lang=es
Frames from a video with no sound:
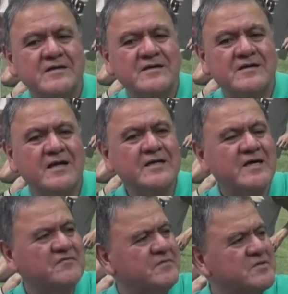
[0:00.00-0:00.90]
la
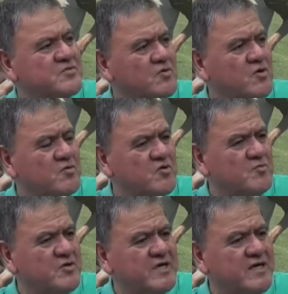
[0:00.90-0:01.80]
Liga Febisur como,
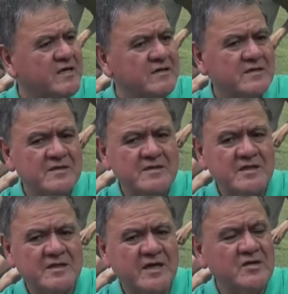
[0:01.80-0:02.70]
como liga les